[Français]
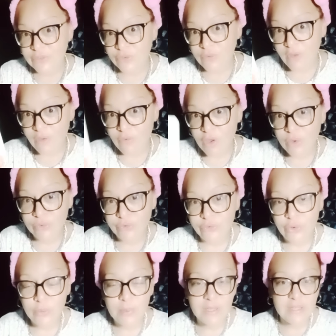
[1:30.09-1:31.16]
Tu vas avoir une
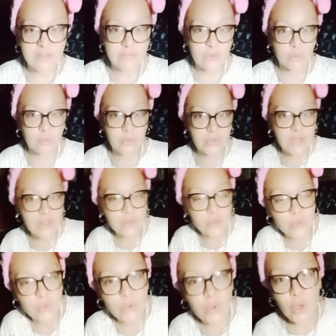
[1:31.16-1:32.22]
surprise. Donc peut-être
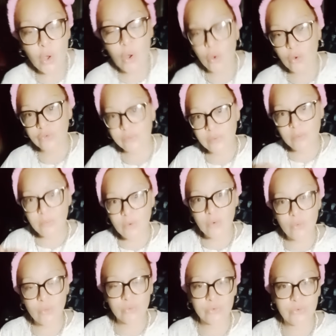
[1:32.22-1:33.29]
que en ce
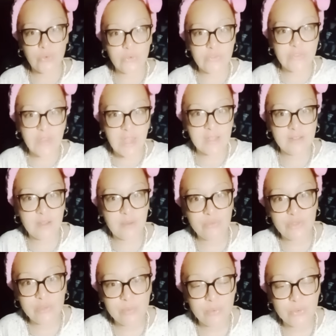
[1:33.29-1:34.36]
moment, on te stagne un
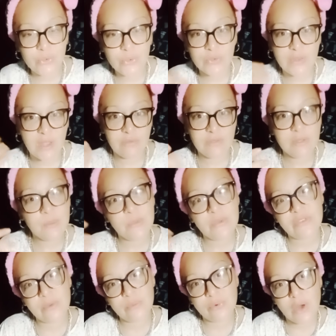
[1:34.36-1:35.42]
petit peu dans ta vie, mais
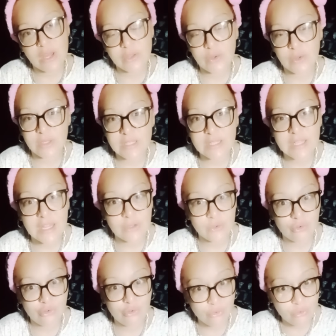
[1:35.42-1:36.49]
c'est pour accueillir
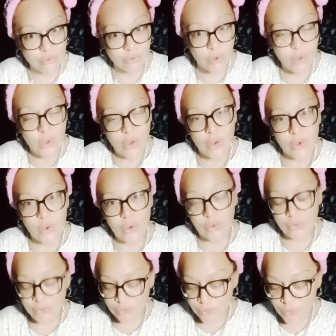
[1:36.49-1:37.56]
quelque chose euh,
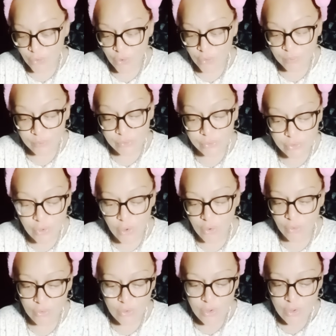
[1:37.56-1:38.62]
de euh, plus grand,